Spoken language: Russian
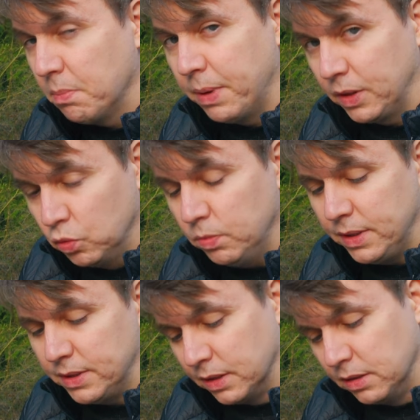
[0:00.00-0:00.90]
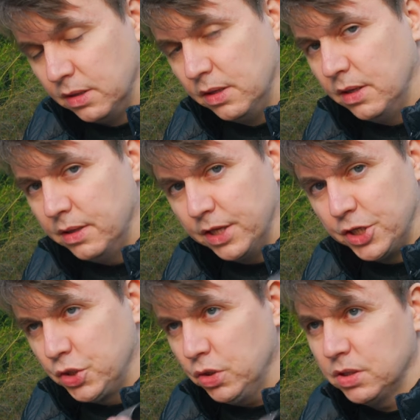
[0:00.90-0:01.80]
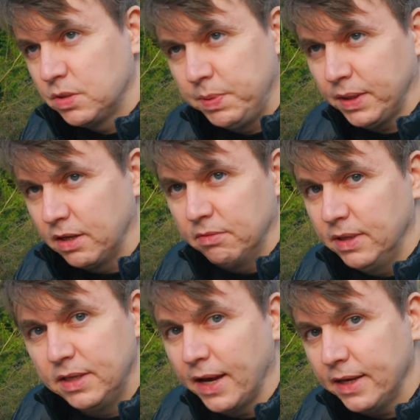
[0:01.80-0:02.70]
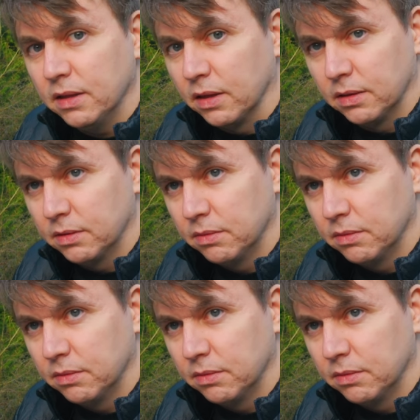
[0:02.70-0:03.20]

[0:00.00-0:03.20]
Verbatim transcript: подумайте насчет спиртовых горелок.